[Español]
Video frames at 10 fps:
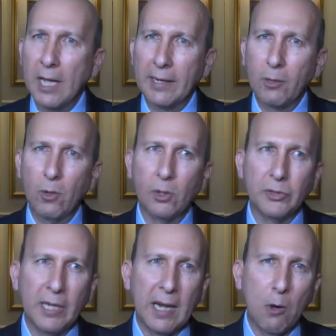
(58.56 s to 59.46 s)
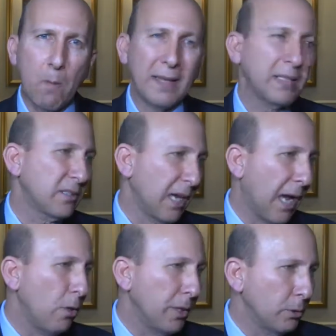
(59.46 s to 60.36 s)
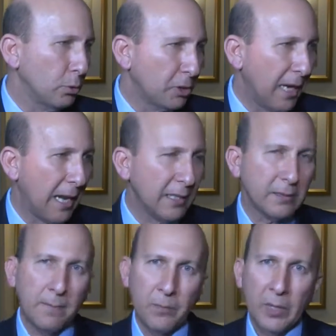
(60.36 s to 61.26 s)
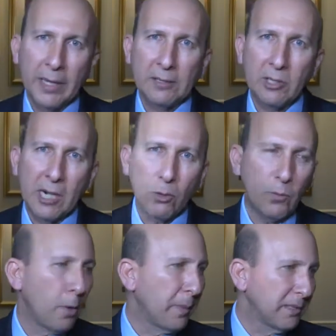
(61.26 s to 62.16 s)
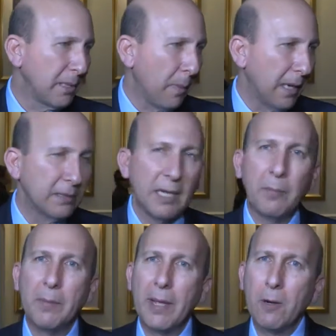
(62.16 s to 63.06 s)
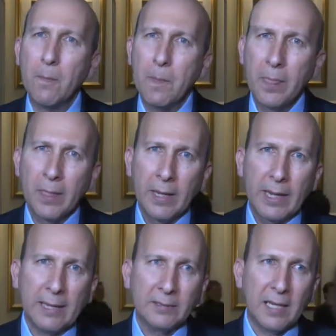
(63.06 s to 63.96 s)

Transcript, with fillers: a reconocer a los más destacados industriales en tres rubros principales. El primero es